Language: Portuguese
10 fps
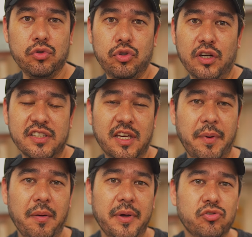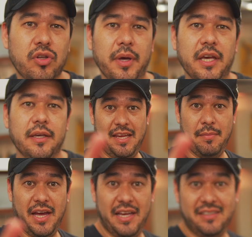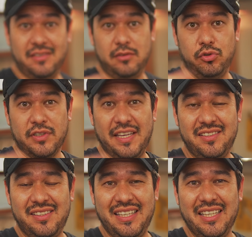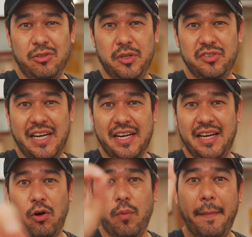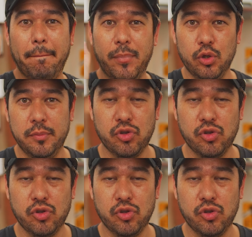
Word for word: dos dois equipamentos também. Até mais! Não esquece de seguir no meu Instagram, arroba Bruno